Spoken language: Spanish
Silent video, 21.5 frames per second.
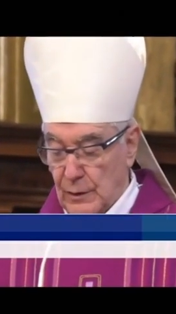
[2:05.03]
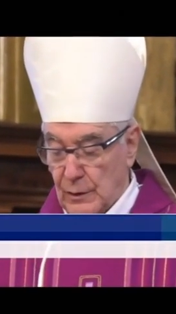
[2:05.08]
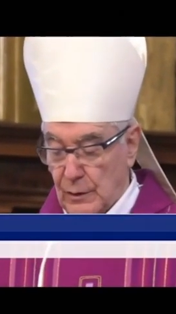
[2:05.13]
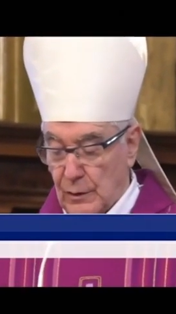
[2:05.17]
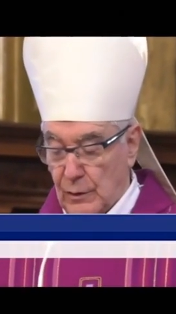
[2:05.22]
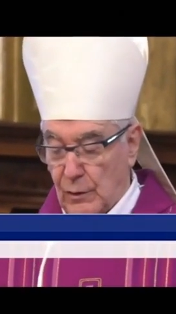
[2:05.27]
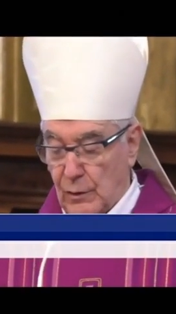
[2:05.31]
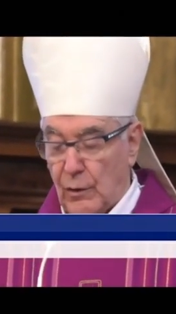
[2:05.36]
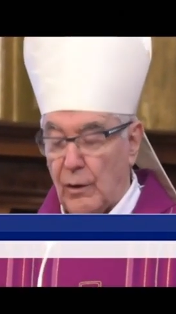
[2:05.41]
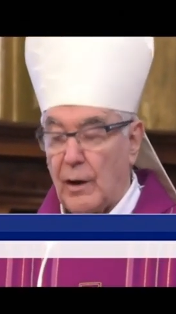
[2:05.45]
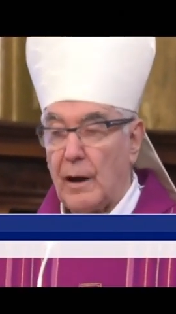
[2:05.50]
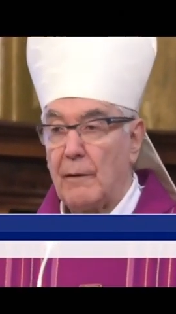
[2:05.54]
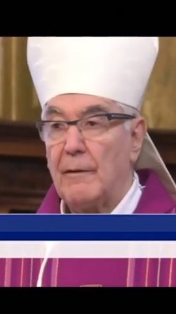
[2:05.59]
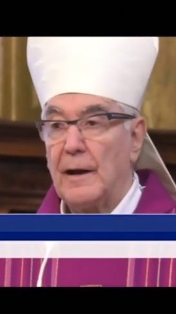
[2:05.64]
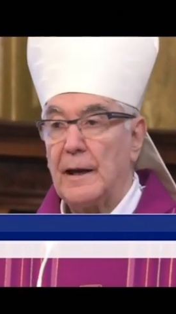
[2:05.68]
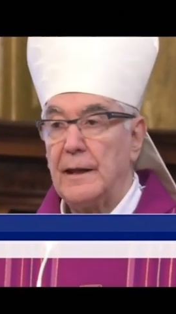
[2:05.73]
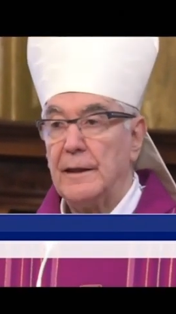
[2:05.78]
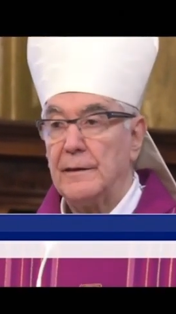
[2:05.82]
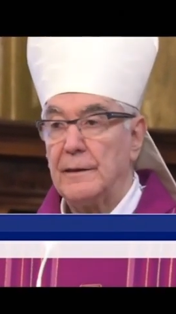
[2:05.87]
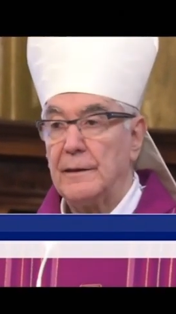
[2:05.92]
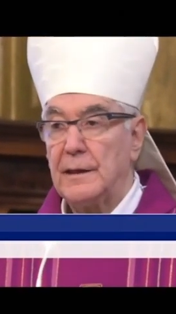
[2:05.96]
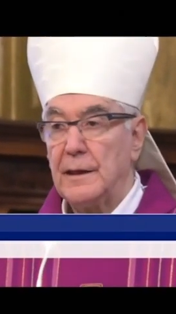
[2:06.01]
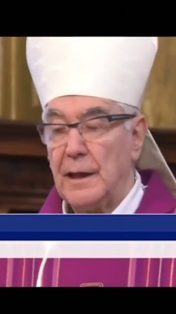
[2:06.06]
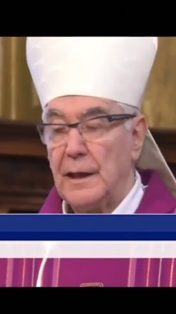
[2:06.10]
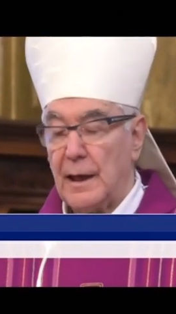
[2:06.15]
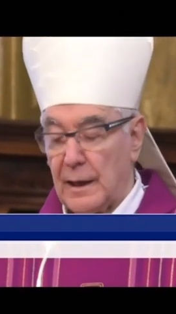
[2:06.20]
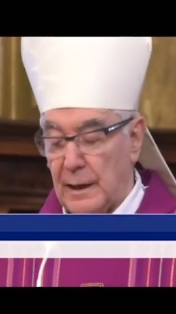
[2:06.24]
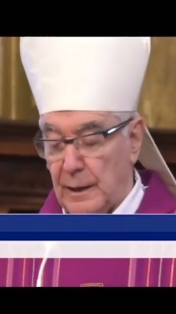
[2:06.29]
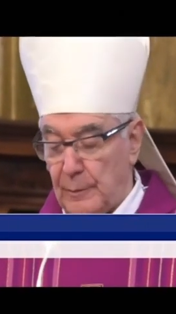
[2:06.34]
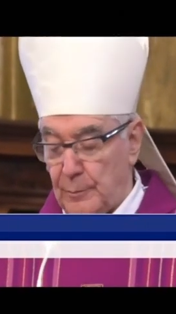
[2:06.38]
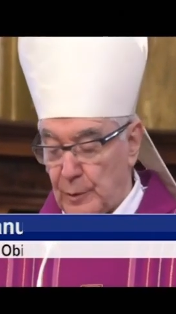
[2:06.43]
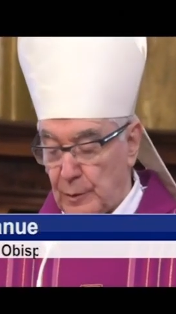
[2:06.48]
Con la
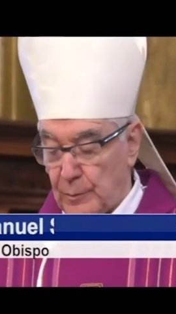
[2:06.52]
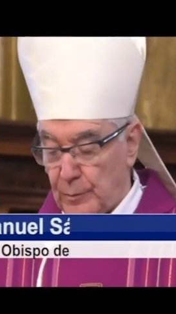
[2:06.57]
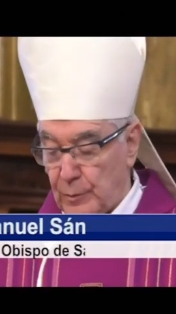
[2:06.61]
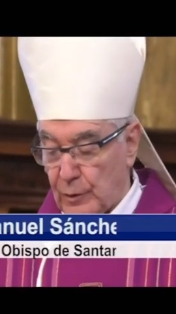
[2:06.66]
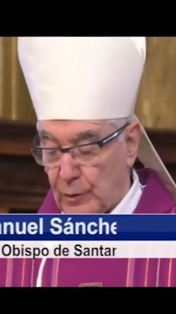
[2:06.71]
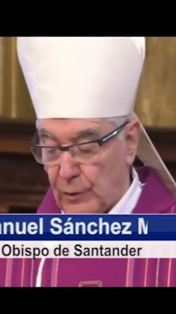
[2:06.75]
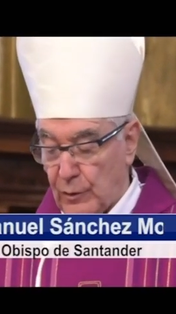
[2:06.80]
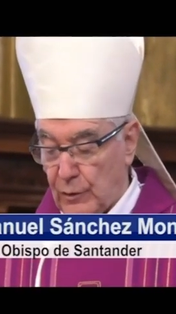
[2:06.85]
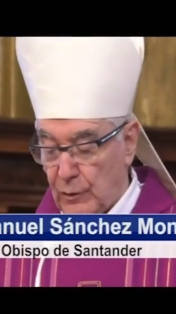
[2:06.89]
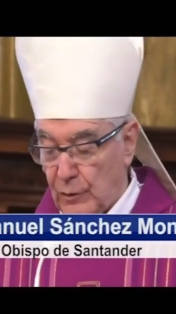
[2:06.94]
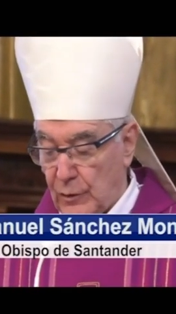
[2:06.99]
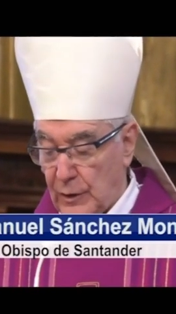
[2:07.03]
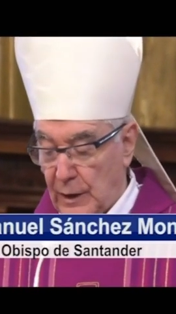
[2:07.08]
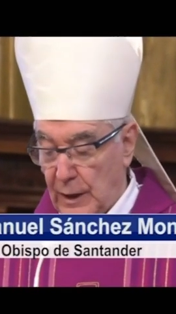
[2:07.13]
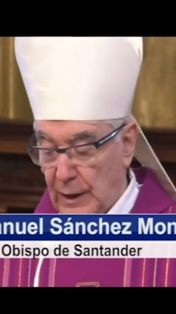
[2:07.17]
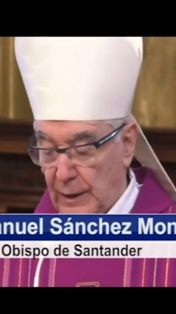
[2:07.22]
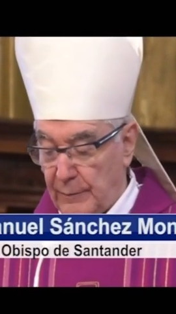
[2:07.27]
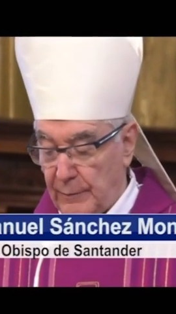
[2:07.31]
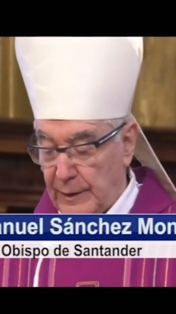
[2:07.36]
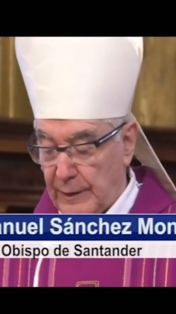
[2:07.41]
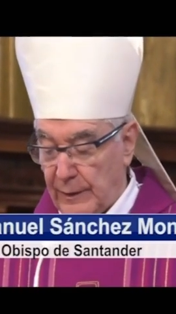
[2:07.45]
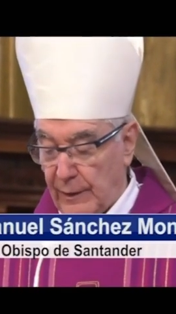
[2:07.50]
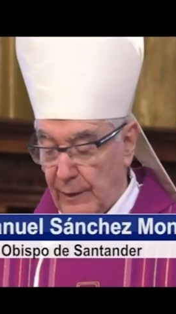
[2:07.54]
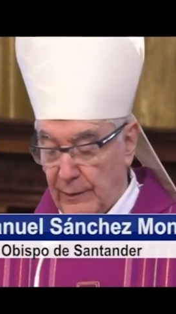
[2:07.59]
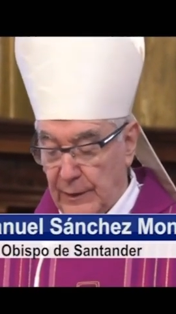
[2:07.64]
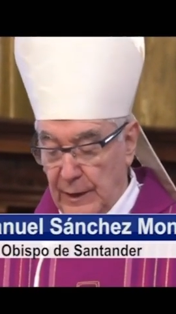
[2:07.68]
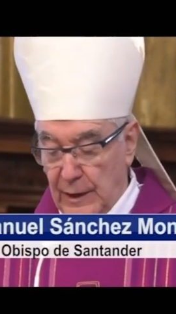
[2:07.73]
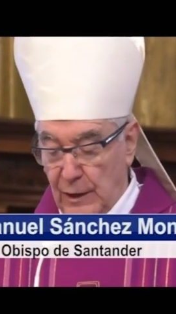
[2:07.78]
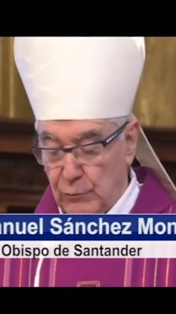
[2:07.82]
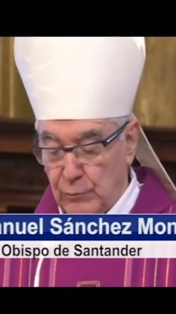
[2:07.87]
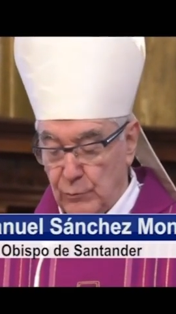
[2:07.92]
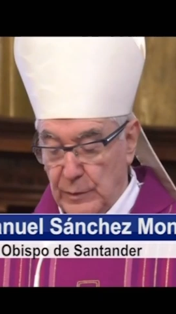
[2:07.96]
valentía que proporciona la
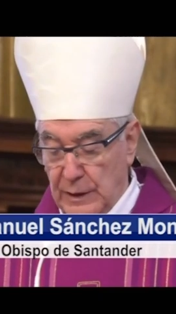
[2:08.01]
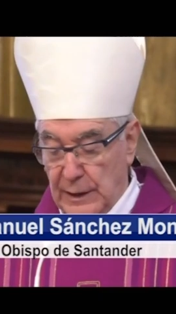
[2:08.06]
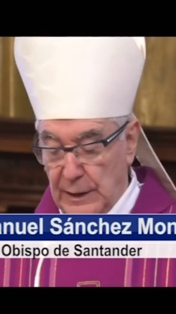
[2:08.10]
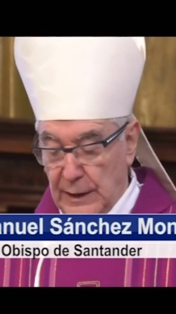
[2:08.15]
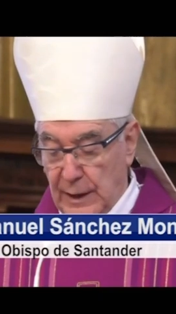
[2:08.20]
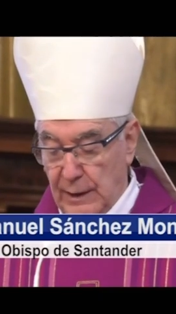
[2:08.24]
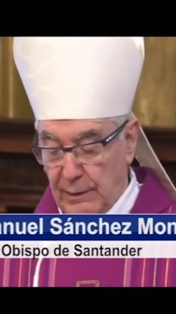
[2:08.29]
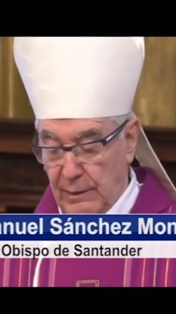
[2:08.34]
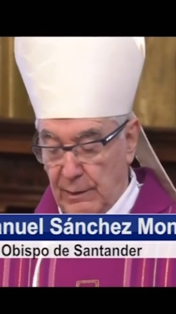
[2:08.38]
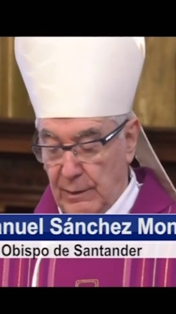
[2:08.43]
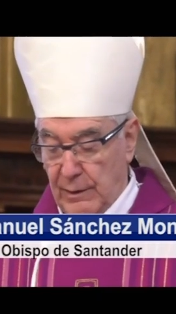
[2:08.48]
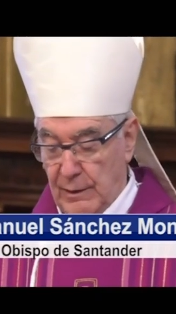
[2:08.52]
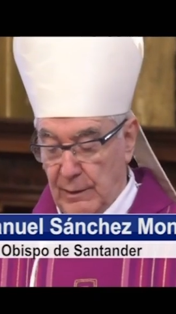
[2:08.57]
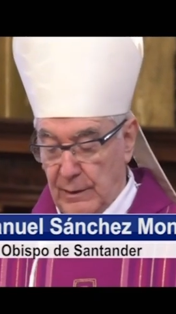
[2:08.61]
verdadera humildad,